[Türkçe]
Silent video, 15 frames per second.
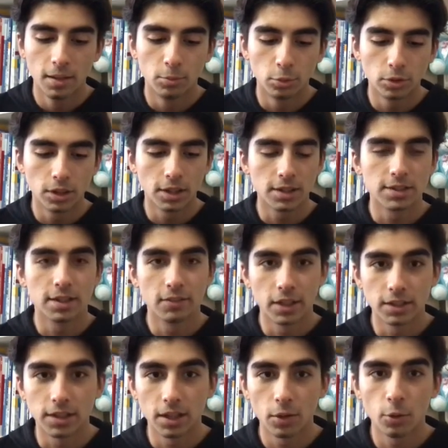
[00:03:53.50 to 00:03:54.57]
Burada da
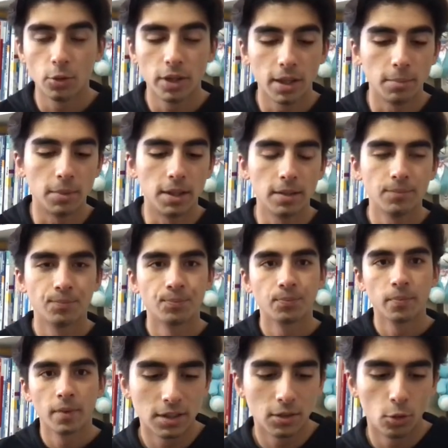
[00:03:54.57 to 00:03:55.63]
savaşlar önemli.
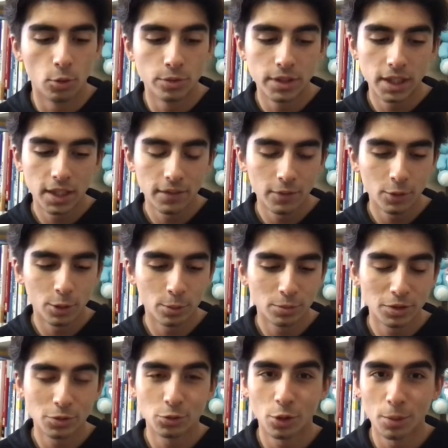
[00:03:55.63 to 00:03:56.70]
Önceki
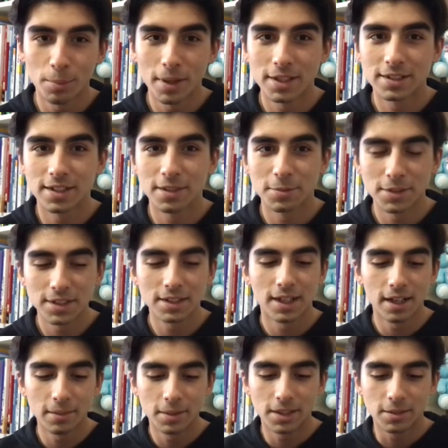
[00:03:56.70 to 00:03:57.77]
videomuzda son maçlarımızı
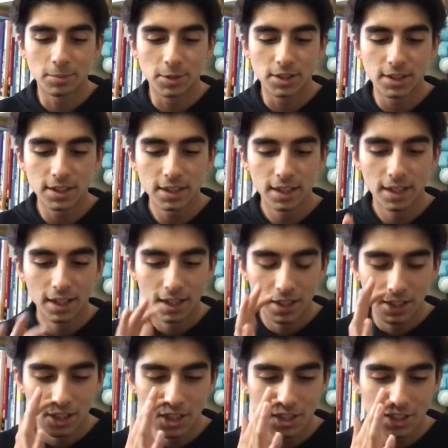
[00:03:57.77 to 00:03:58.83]
kaybetmiştik.
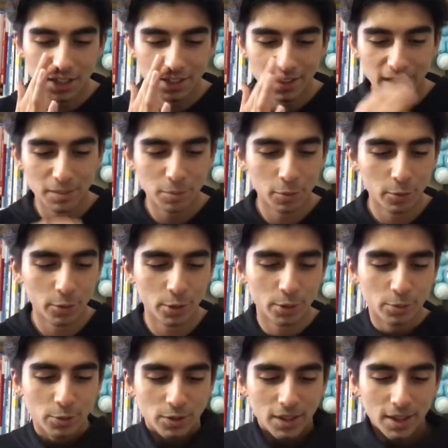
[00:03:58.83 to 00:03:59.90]
İnşallah bu
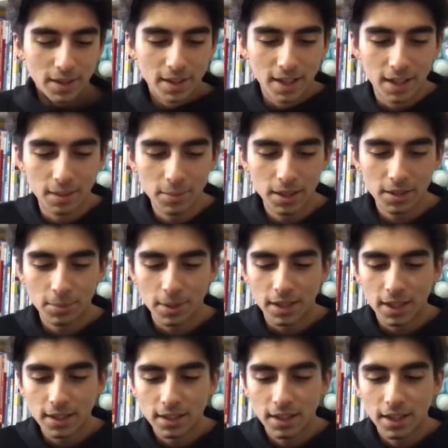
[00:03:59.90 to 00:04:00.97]
videomuzda
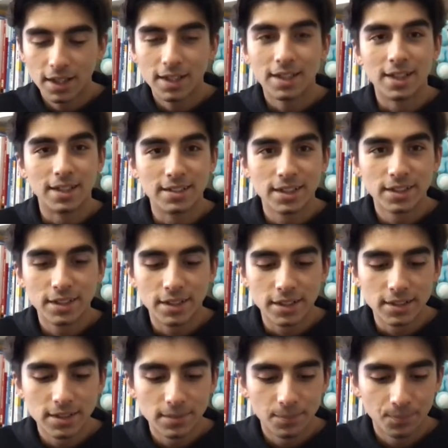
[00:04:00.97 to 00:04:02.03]
kaybetmeden
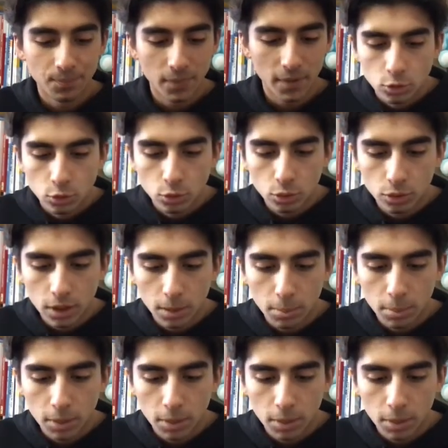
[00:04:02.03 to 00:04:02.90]
kazanırız. Şuradan